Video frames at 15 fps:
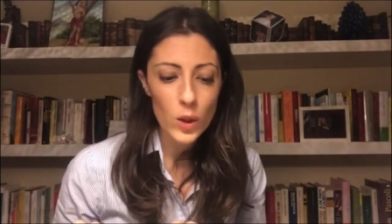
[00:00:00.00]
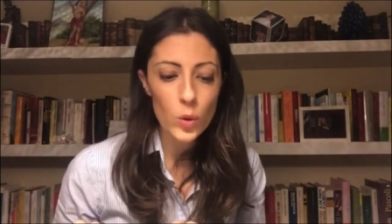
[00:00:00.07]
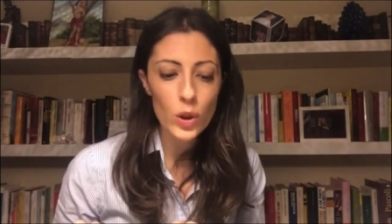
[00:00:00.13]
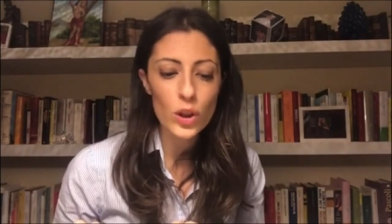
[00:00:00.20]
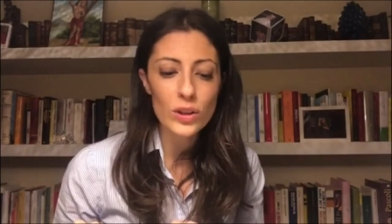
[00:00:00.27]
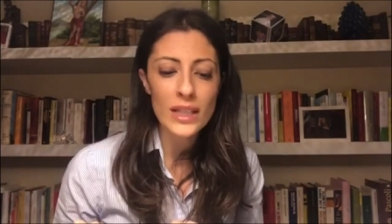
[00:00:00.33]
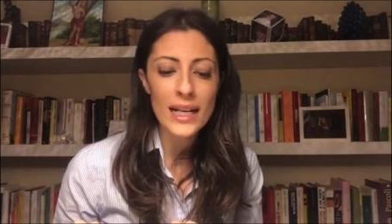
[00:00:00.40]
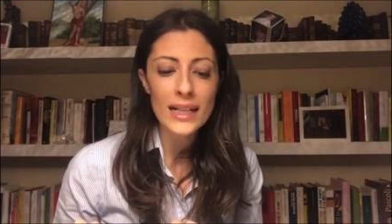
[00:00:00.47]

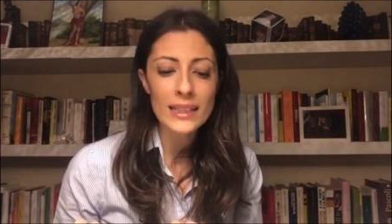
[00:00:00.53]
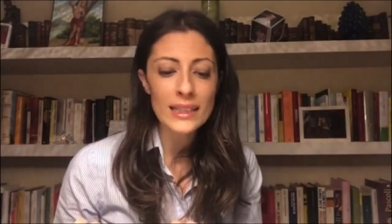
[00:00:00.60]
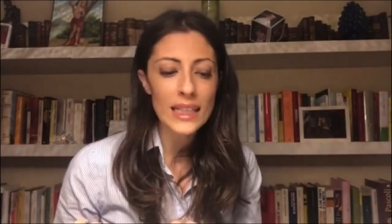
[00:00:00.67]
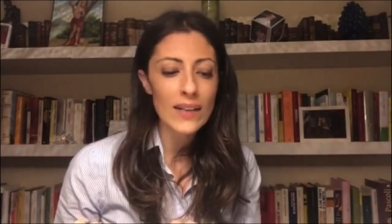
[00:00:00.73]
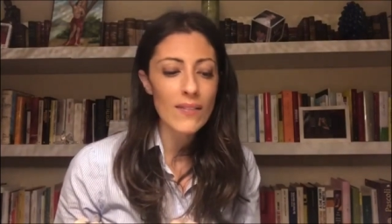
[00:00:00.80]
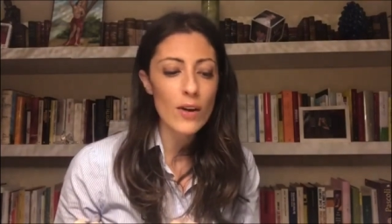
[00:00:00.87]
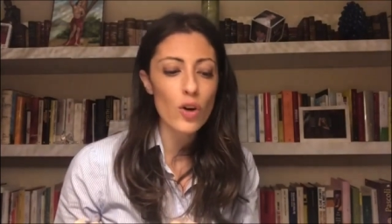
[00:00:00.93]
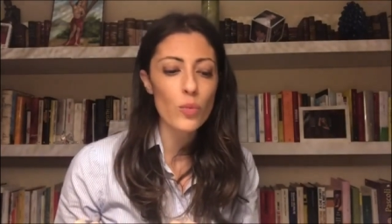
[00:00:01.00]
lui lo
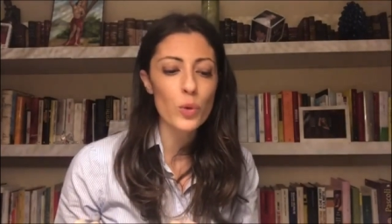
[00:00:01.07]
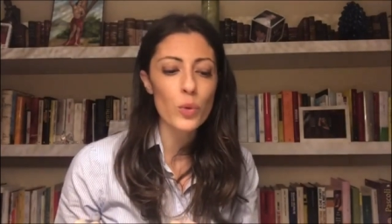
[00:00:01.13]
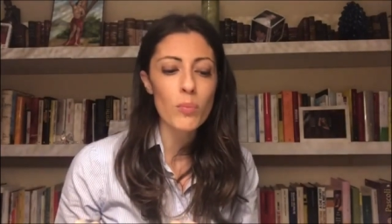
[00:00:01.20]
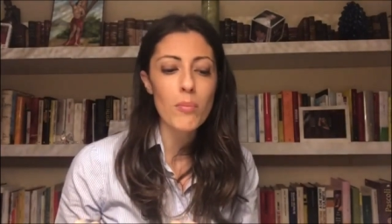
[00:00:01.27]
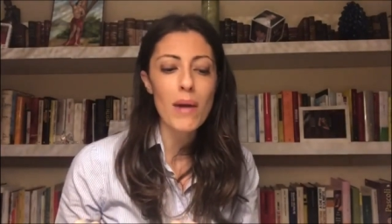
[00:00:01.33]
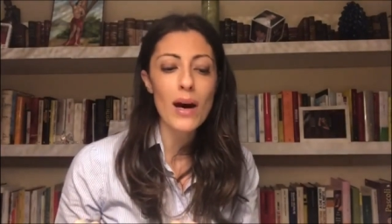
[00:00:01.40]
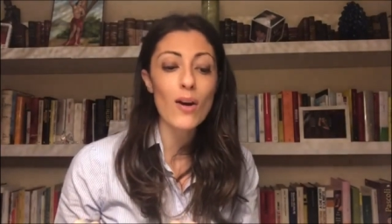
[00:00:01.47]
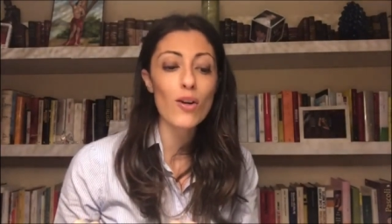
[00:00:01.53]
decantava come
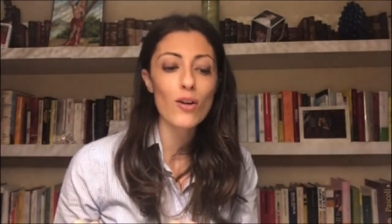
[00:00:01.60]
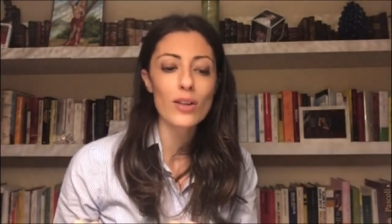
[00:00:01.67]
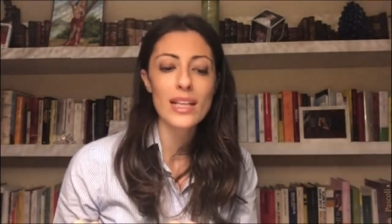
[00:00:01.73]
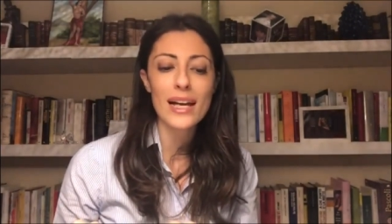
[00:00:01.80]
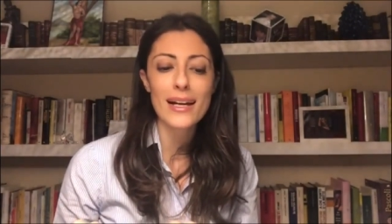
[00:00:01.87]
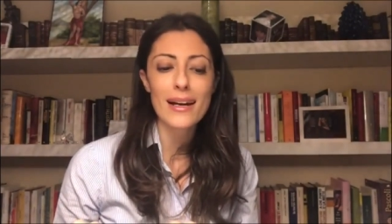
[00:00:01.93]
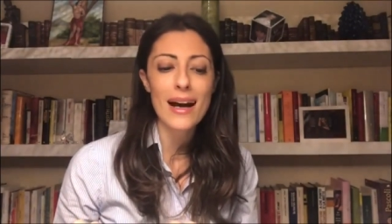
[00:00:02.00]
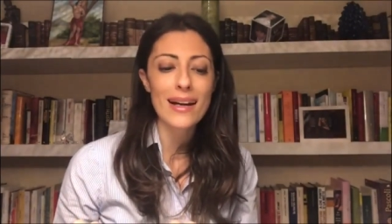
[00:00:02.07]
un barolo
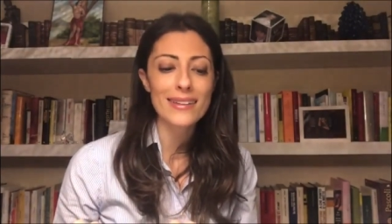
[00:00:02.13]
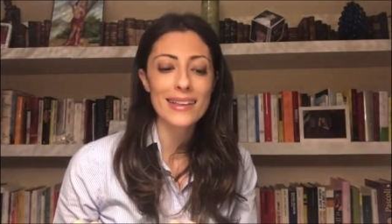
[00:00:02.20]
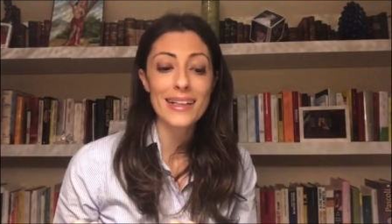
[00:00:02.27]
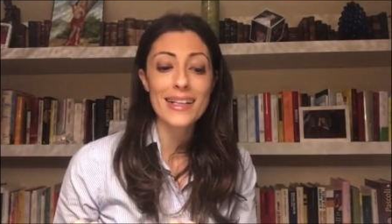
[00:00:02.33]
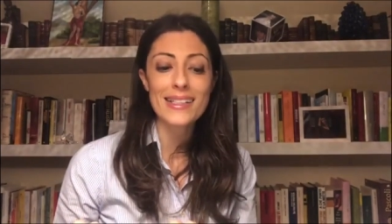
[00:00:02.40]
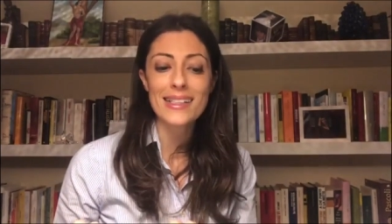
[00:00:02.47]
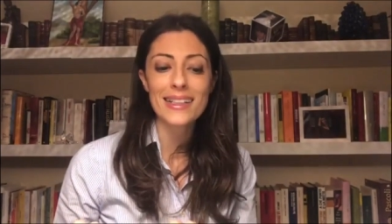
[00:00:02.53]
dannato e ne